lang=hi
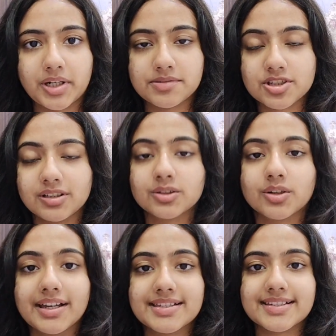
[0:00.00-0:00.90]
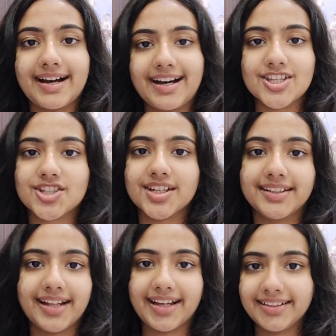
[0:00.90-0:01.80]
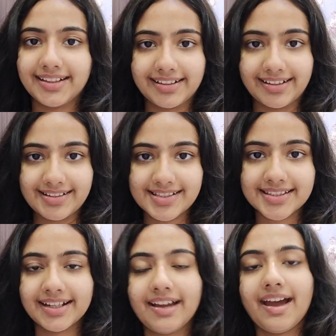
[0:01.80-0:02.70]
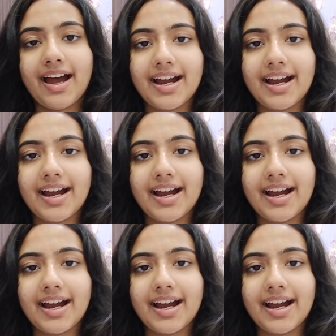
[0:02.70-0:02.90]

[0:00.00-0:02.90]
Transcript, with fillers: टू माई चैनल तो गाइज आज है नाइन अगस्त